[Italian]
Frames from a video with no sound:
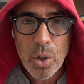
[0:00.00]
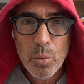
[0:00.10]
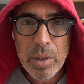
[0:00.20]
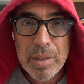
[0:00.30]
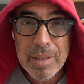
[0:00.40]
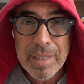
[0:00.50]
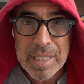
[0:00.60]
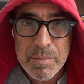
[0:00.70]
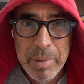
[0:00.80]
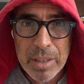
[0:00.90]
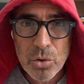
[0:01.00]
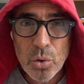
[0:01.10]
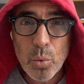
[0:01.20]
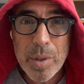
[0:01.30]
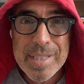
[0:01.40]
Quindi ti
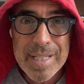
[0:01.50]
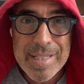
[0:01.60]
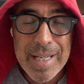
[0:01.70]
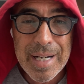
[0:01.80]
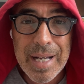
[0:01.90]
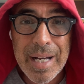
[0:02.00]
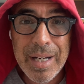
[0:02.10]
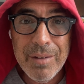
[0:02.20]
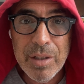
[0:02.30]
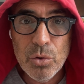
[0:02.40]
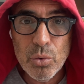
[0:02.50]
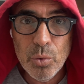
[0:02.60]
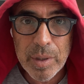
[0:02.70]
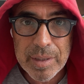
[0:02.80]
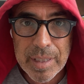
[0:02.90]
aspetto questa sera alle
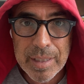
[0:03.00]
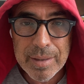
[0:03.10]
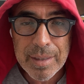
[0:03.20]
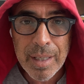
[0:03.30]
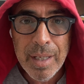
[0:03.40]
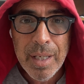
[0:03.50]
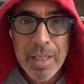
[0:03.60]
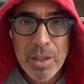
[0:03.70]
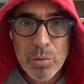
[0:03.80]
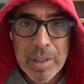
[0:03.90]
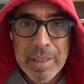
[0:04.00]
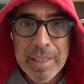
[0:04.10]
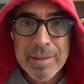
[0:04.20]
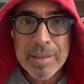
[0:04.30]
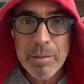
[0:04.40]
21.30 in una
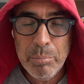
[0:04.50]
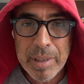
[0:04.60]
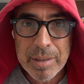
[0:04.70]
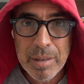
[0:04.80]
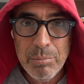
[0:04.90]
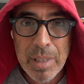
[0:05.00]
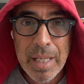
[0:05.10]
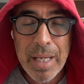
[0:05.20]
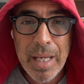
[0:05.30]
diretta imperdibile.